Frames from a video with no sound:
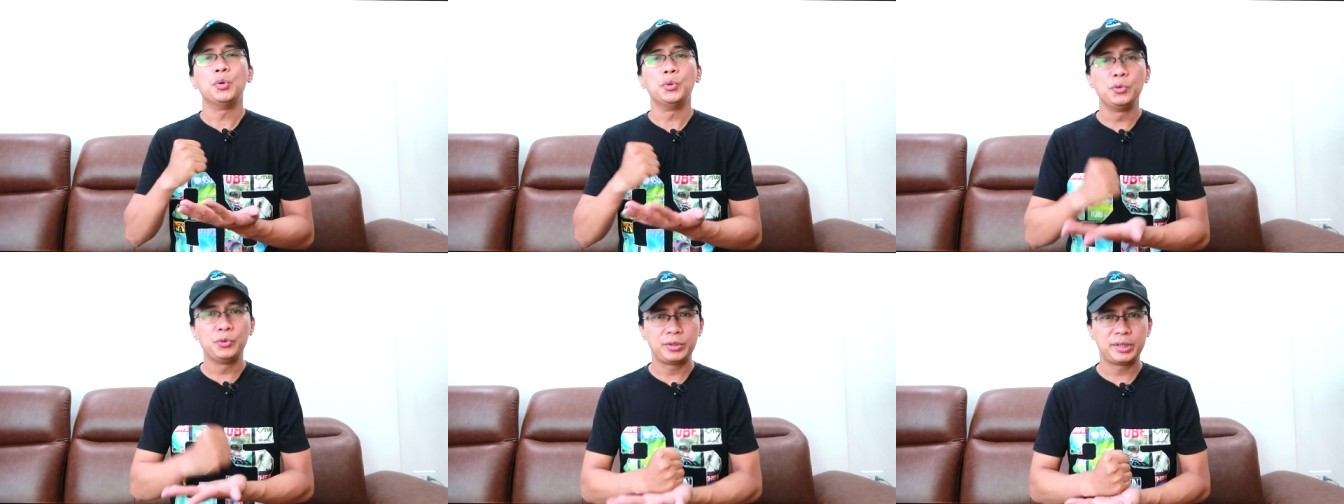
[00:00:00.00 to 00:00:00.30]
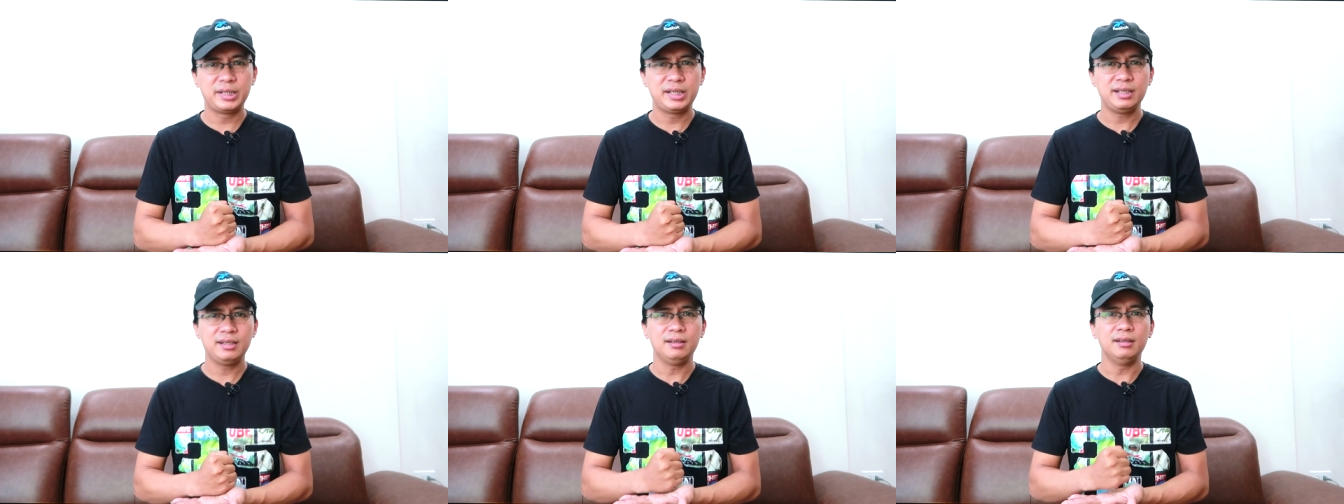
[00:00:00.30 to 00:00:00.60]

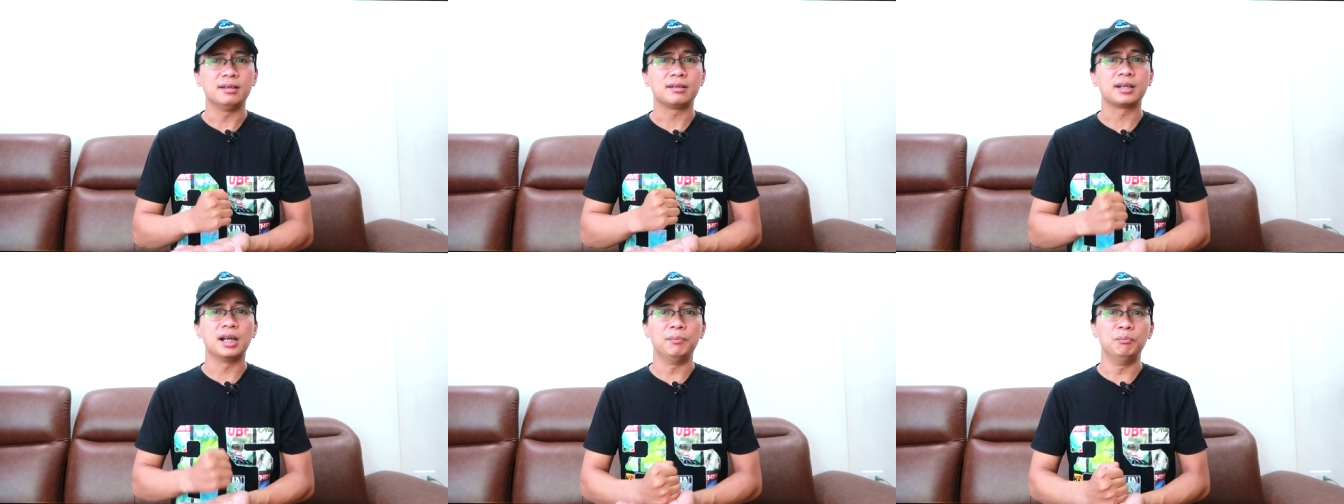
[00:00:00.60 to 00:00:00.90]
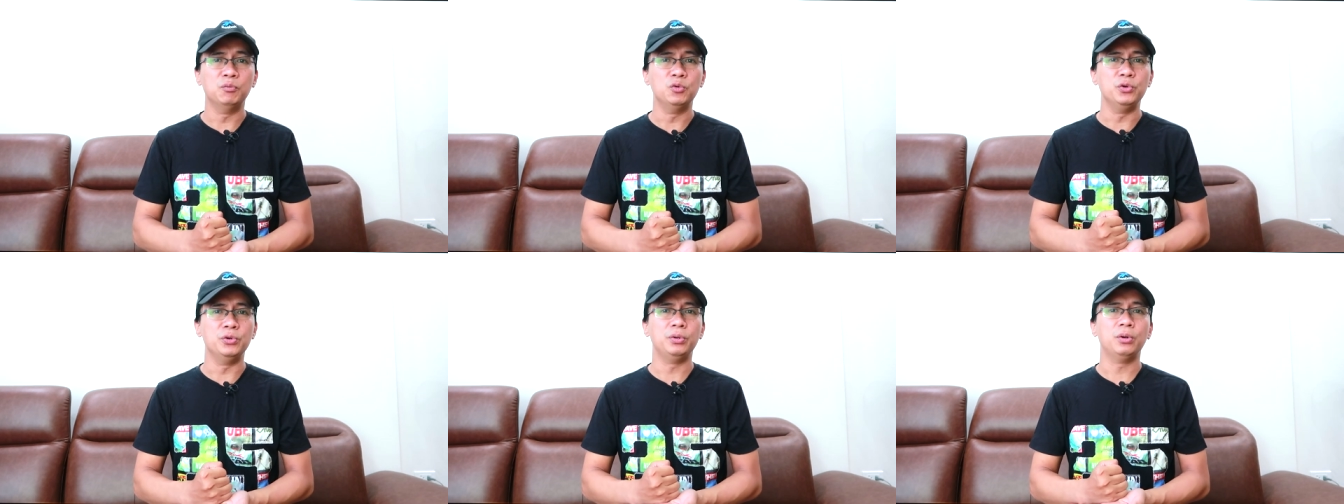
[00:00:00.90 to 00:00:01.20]
woody đậm
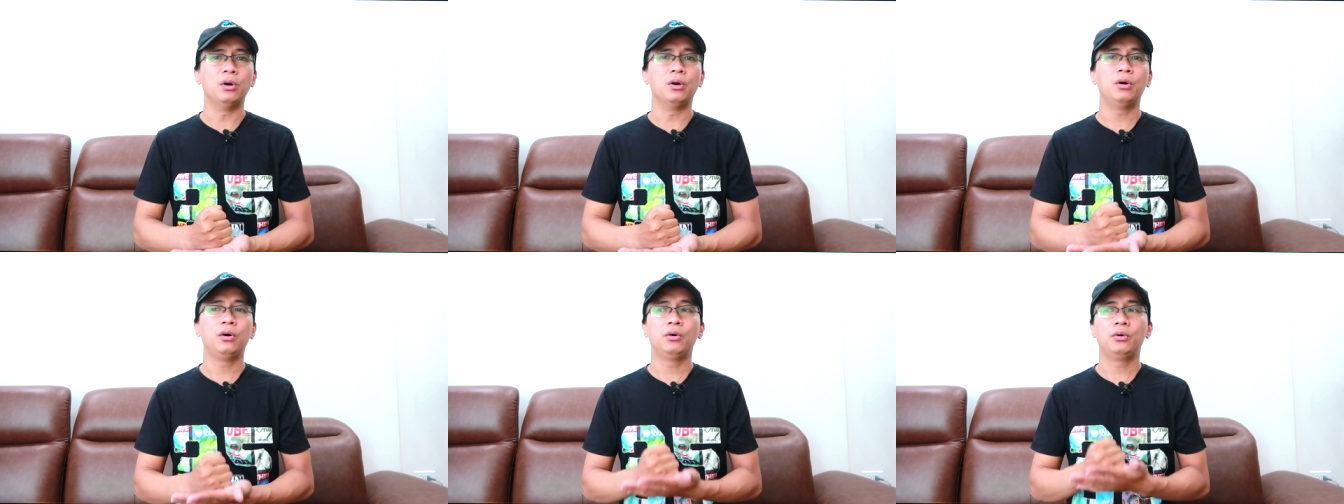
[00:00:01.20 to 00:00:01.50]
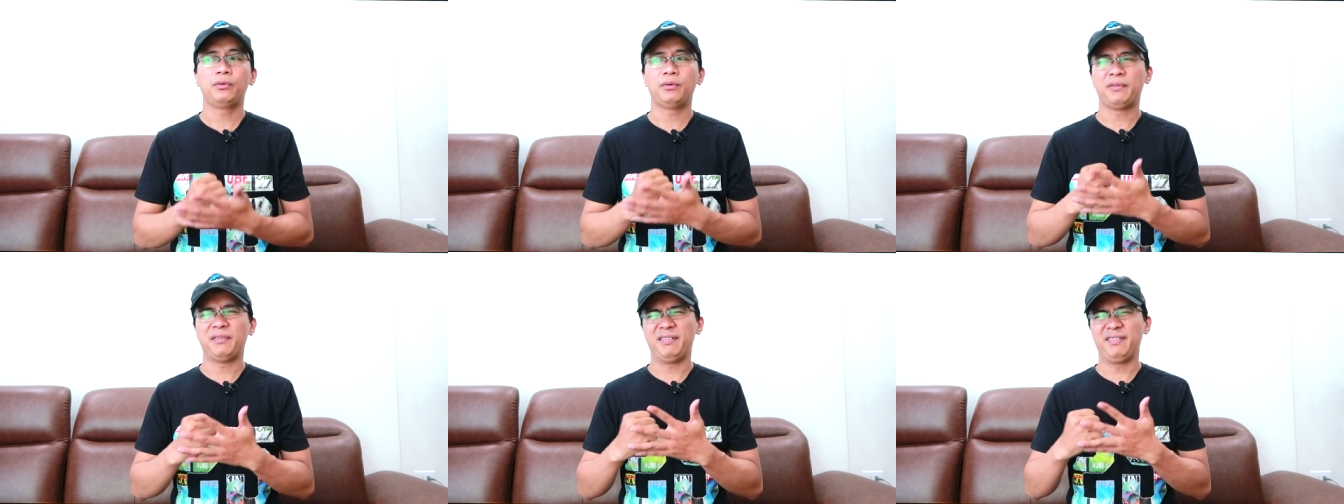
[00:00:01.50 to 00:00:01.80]
mùi gỗ
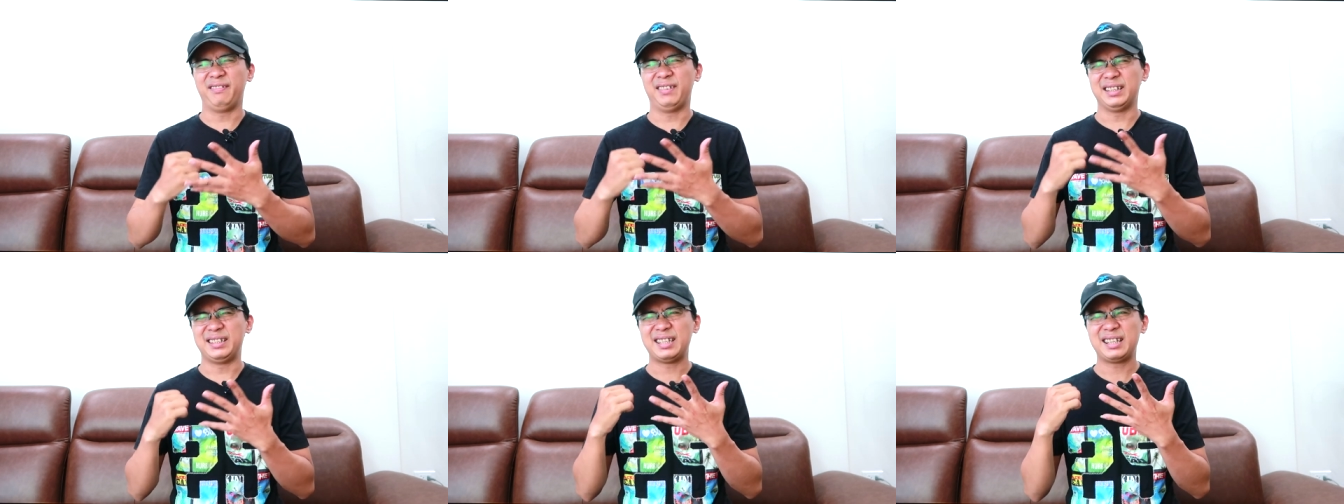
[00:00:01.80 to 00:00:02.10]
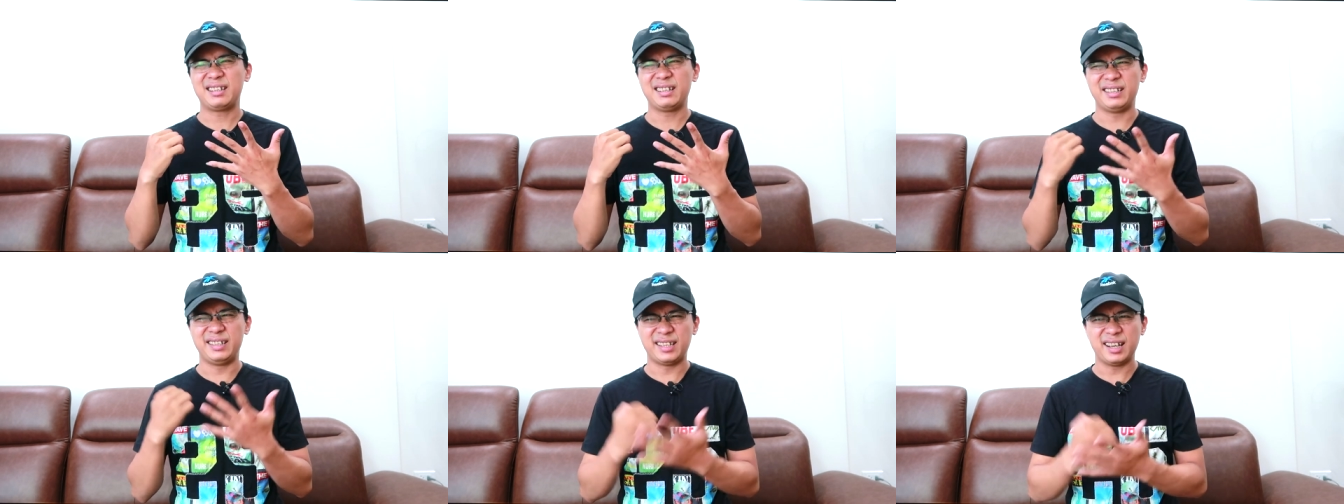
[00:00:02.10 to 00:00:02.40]
và
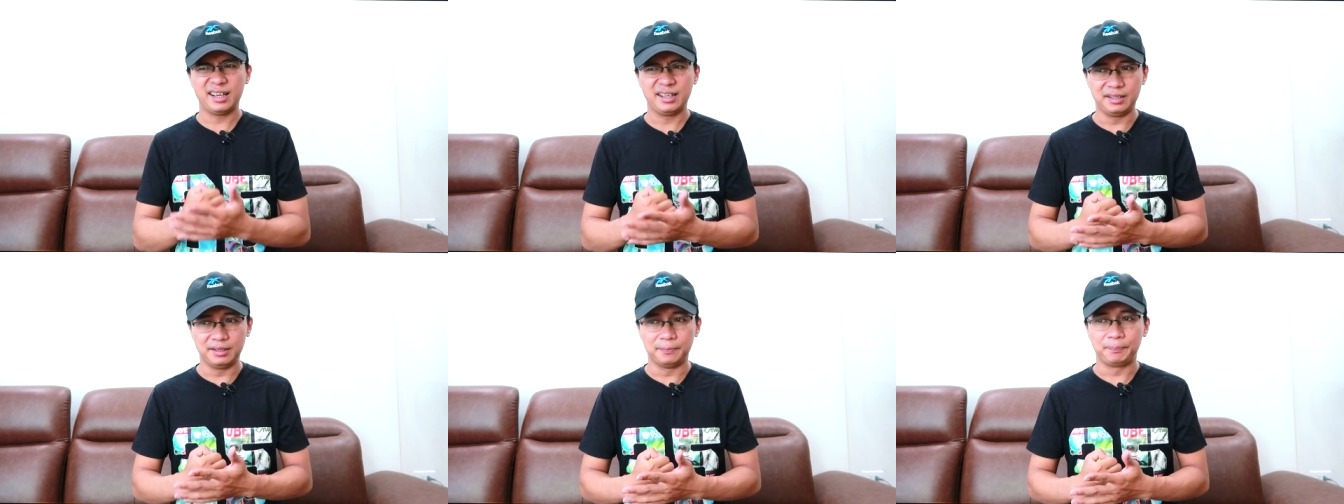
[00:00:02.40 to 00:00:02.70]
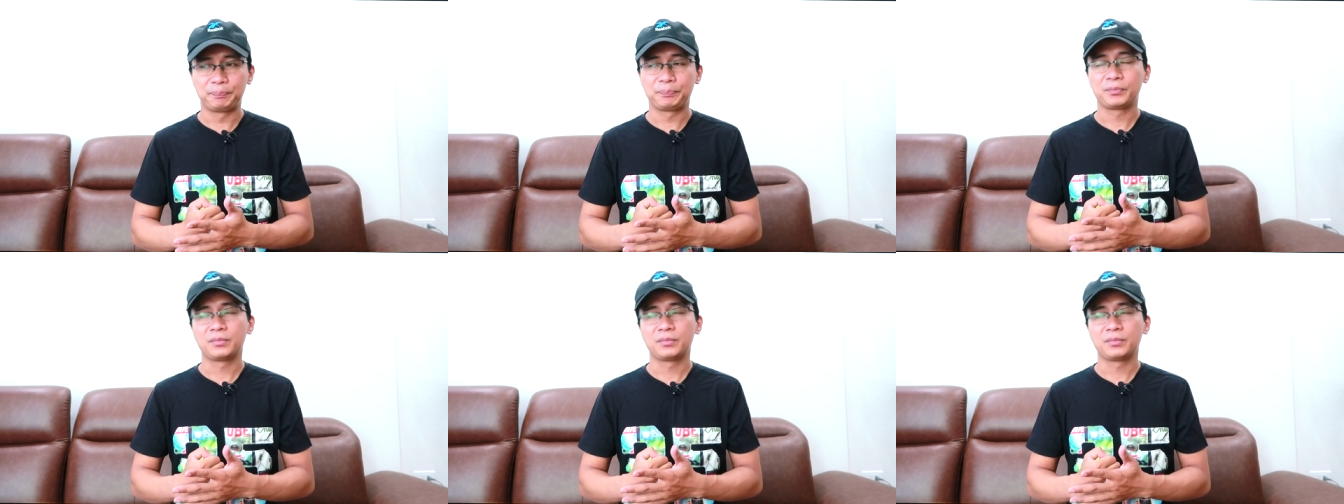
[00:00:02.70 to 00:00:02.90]
rất là dày